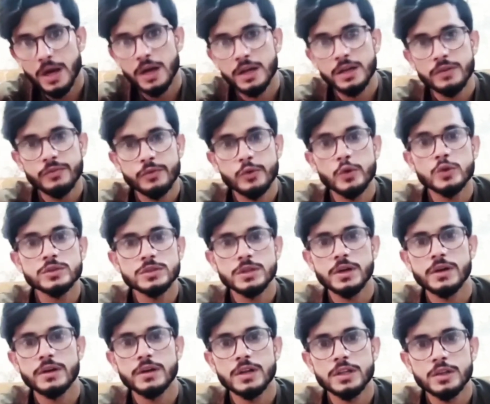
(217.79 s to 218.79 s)
आगे फ़रोख्त
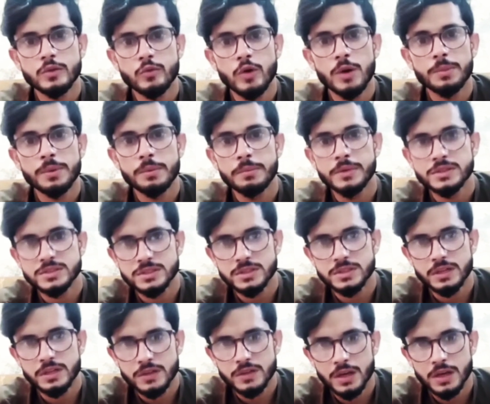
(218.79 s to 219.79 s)
कर रहे हैं तो वो आपकी
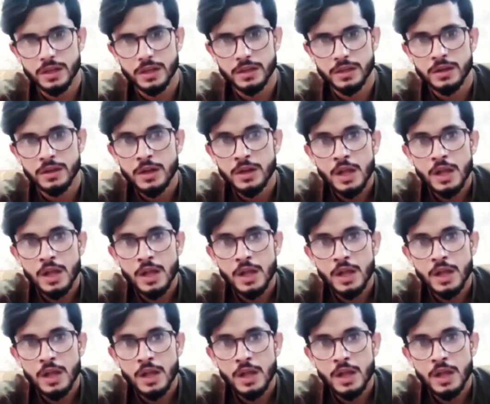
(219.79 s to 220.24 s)
मर्चेंडाइज कहलाएंगे